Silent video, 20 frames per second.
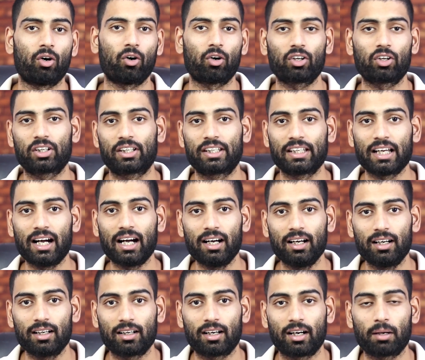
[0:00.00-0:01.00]
और क्या
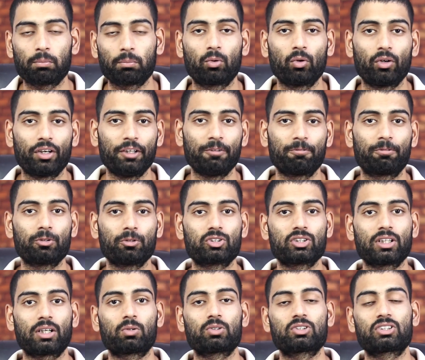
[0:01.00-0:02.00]
आपको इन
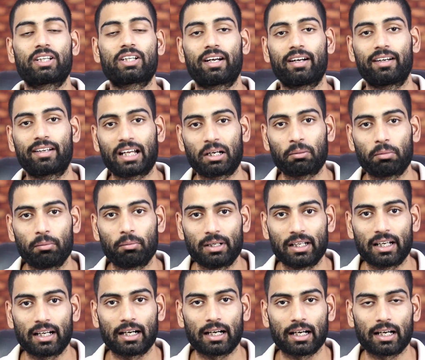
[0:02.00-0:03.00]
फ्यूचर उसके रिटर्न में
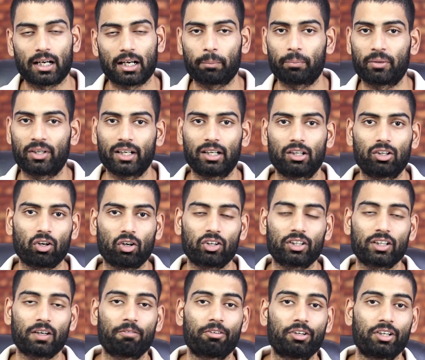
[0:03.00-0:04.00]
मिलेगा अगर आप टिकटॉक
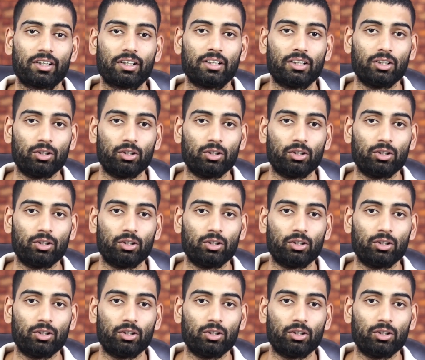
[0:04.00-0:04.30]
या फिर